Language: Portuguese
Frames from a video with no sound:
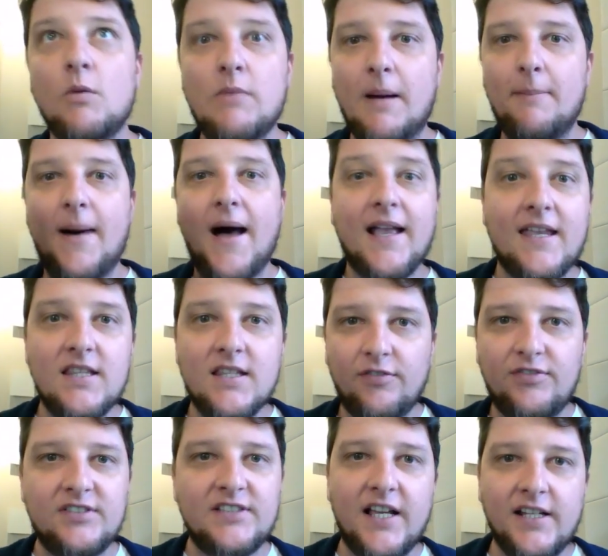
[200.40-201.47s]
Uma máquina
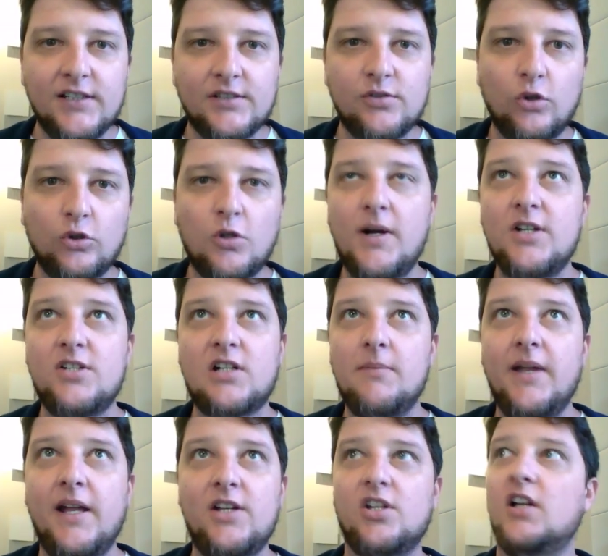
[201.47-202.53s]
fizer isso
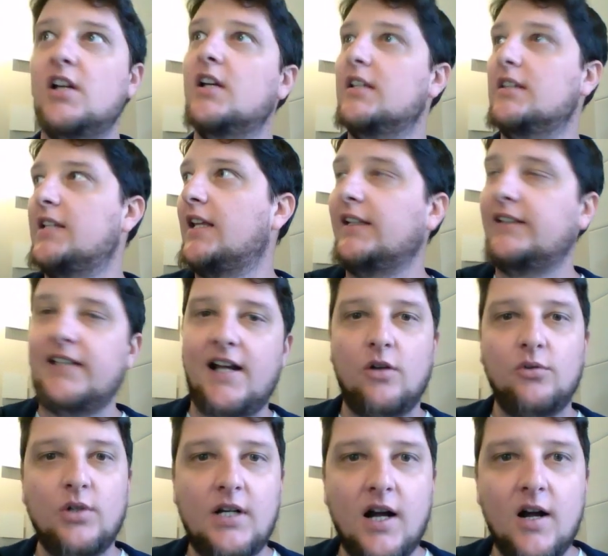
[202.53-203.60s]
automaticamente na
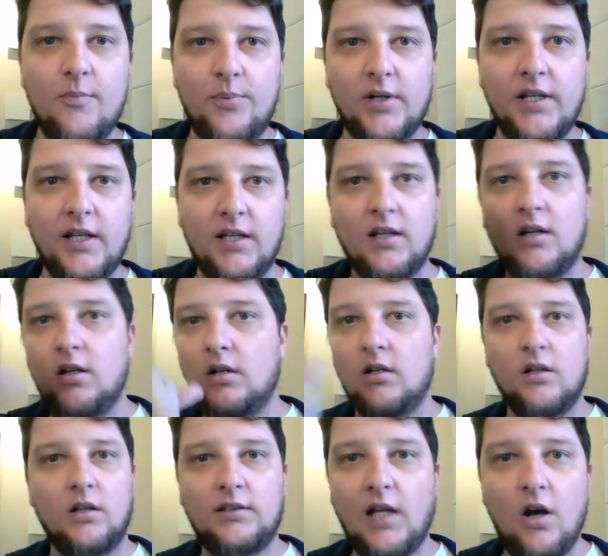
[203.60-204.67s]
lateral do campo ali,
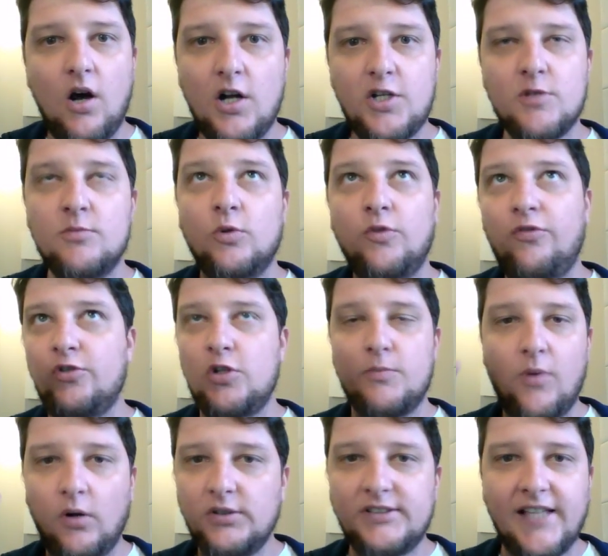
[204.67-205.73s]
tá ótimo. O
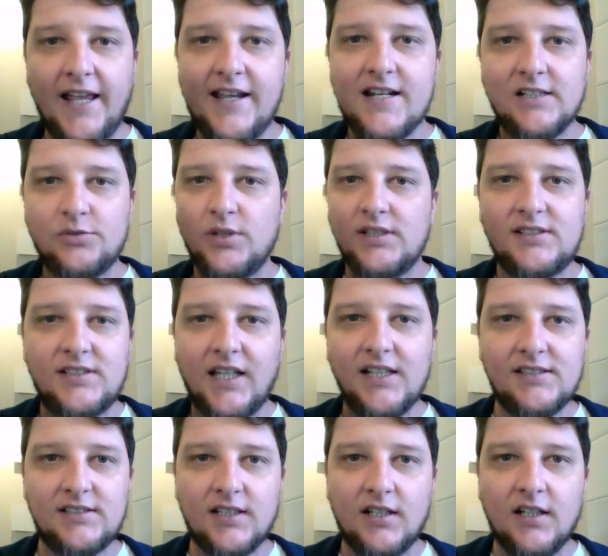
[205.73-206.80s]
futebol segue na sua
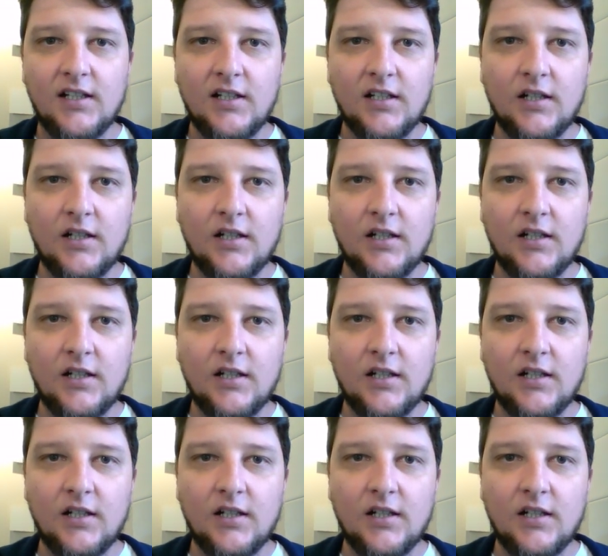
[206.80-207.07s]
essência.